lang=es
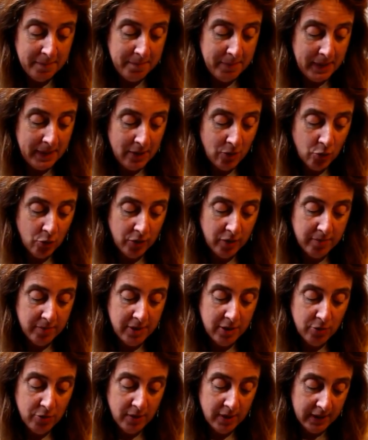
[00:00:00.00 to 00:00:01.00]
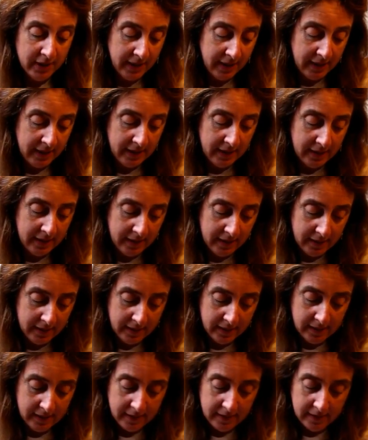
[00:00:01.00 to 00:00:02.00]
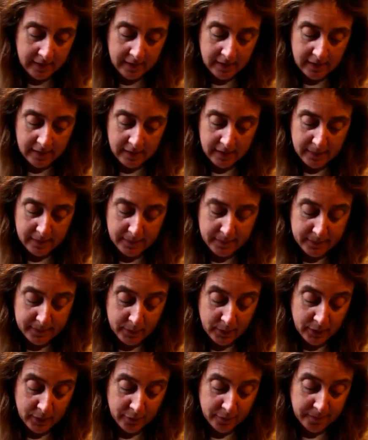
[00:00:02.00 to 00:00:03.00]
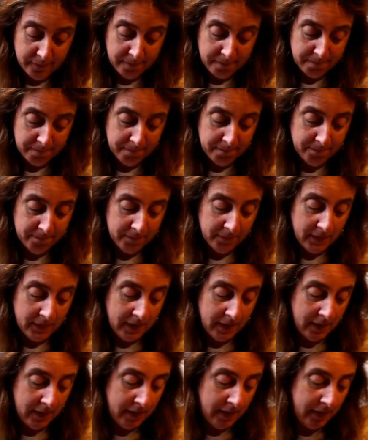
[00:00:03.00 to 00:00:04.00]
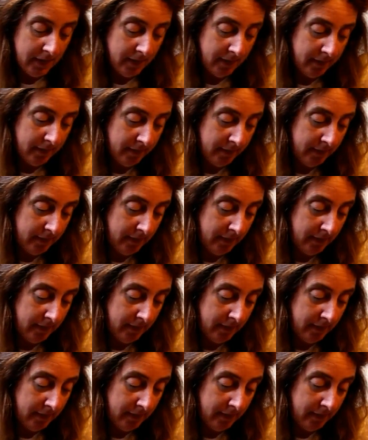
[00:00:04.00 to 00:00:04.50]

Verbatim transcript: Pero debido a que, eh, bueno, eh,